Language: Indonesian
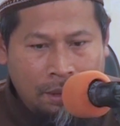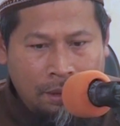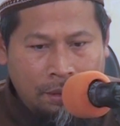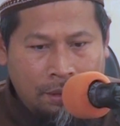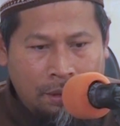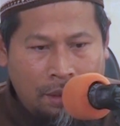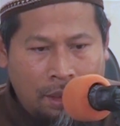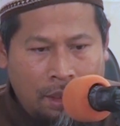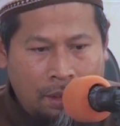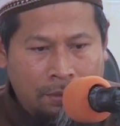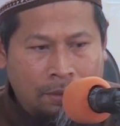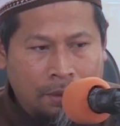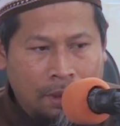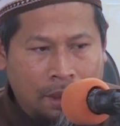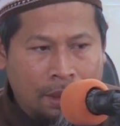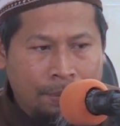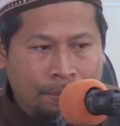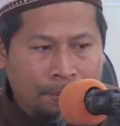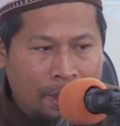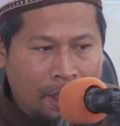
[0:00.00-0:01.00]
selalu
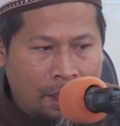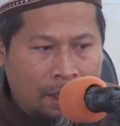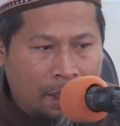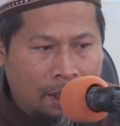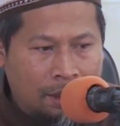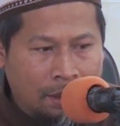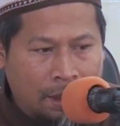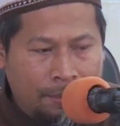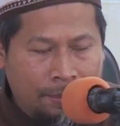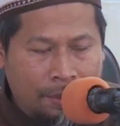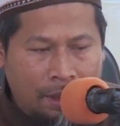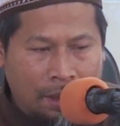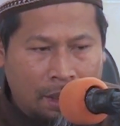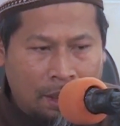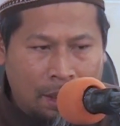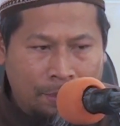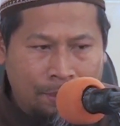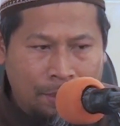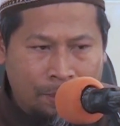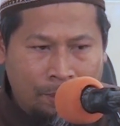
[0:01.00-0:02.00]
dilimpahkan kepada
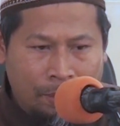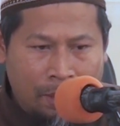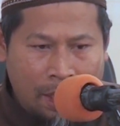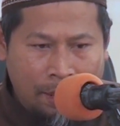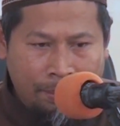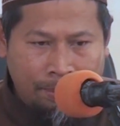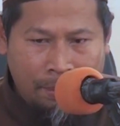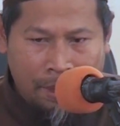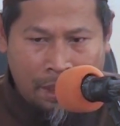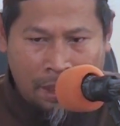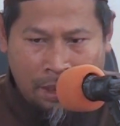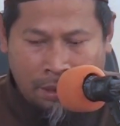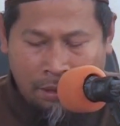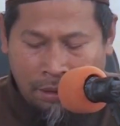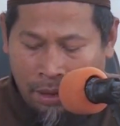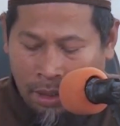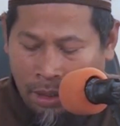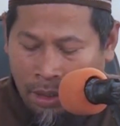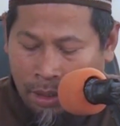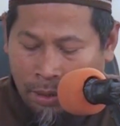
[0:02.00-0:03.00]
Nabi Muhammad
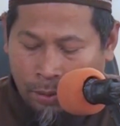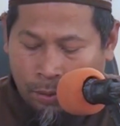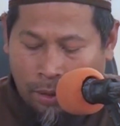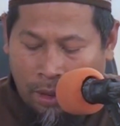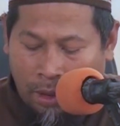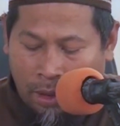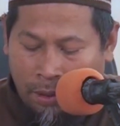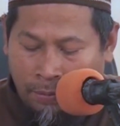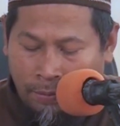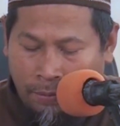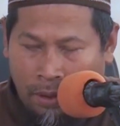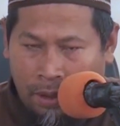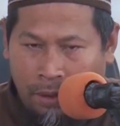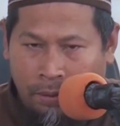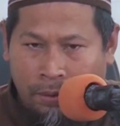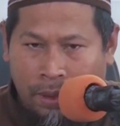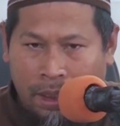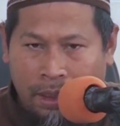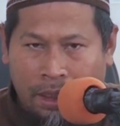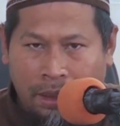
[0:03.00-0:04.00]

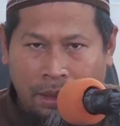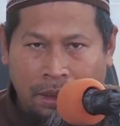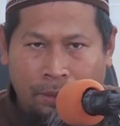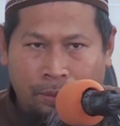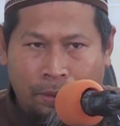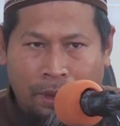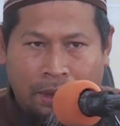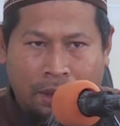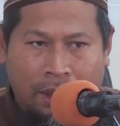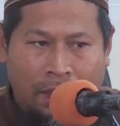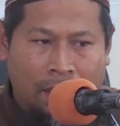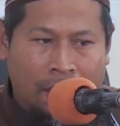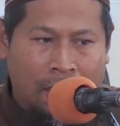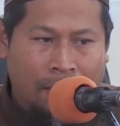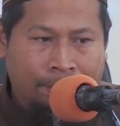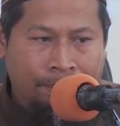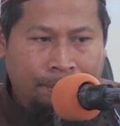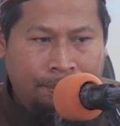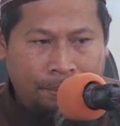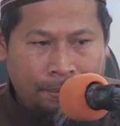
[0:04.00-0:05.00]
sallallahu alaihi
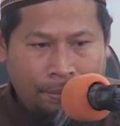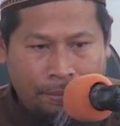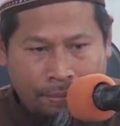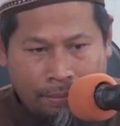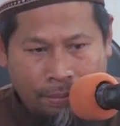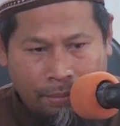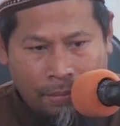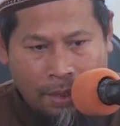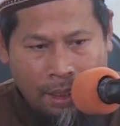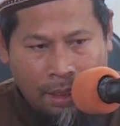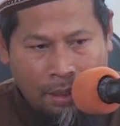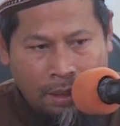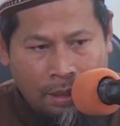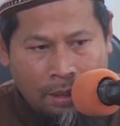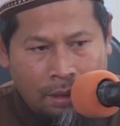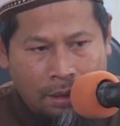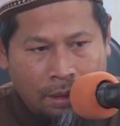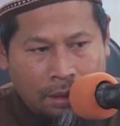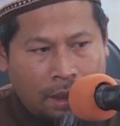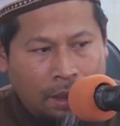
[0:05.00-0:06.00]
wasallam.
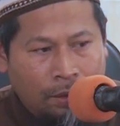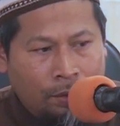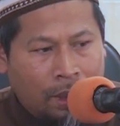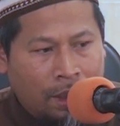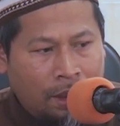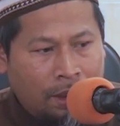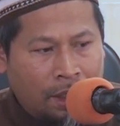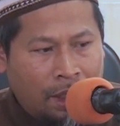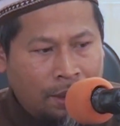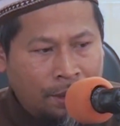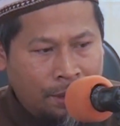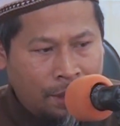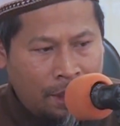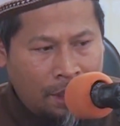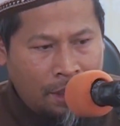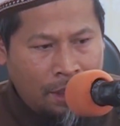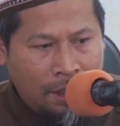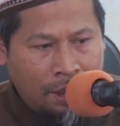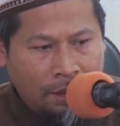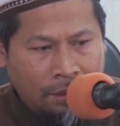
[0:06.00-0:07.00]

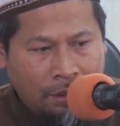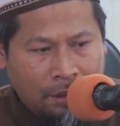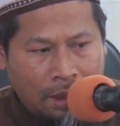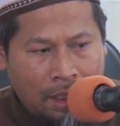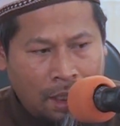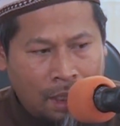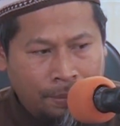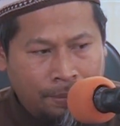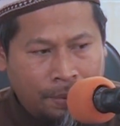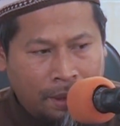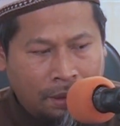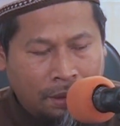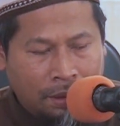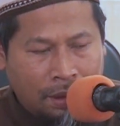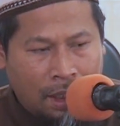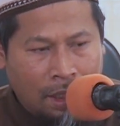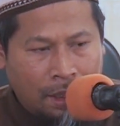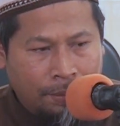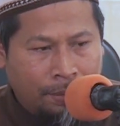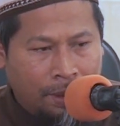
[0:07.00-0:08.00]
Keluarganya,
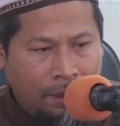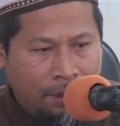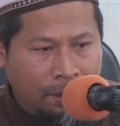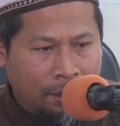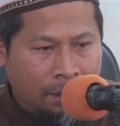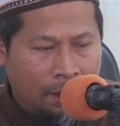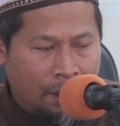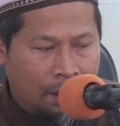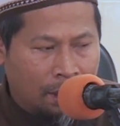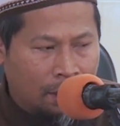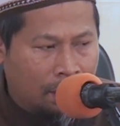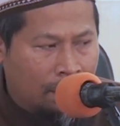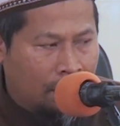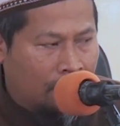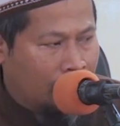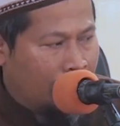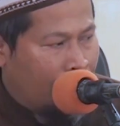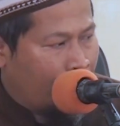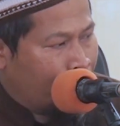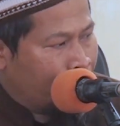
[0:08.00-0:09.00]

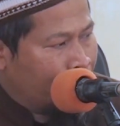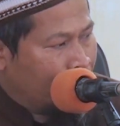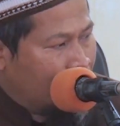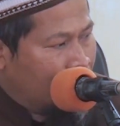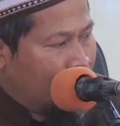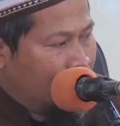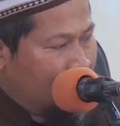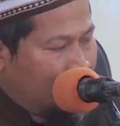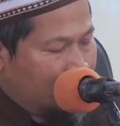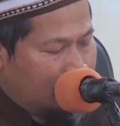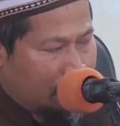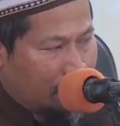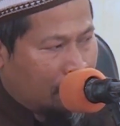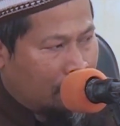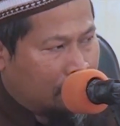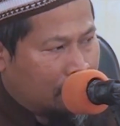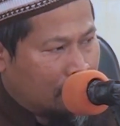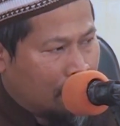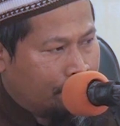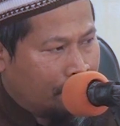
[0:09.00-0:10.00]
sahabat-sahabatnya
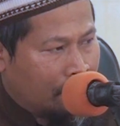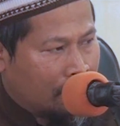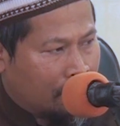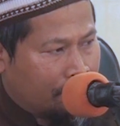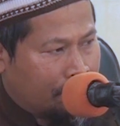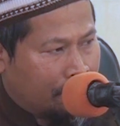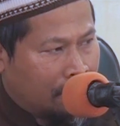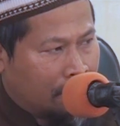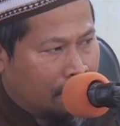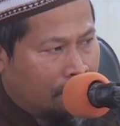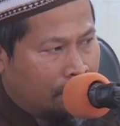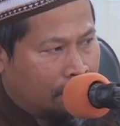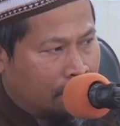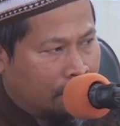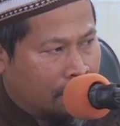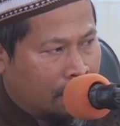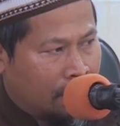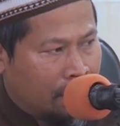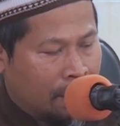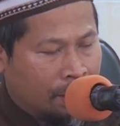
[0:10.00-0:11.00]
serta para
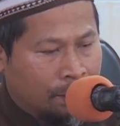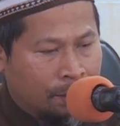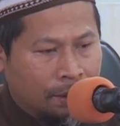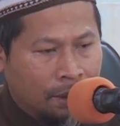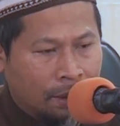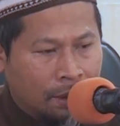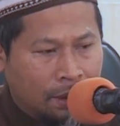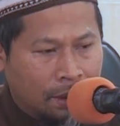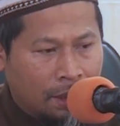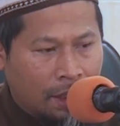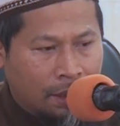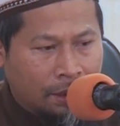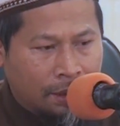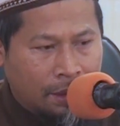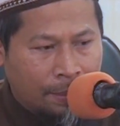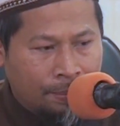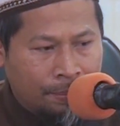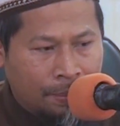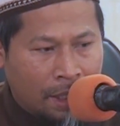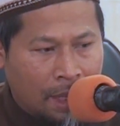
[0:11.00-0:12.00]
pengikutnya yang setia
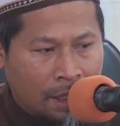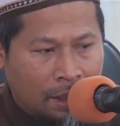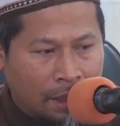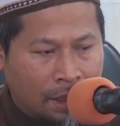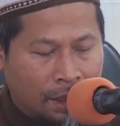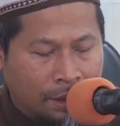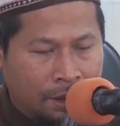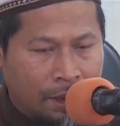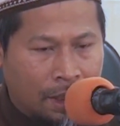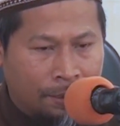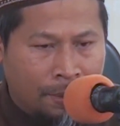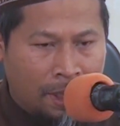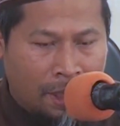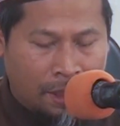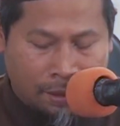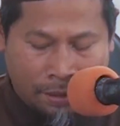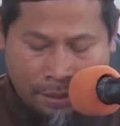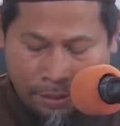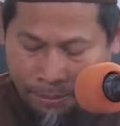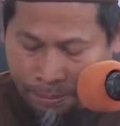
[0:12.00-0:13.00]
sampai akhir
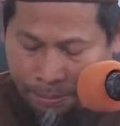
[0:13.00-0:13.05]
zaman.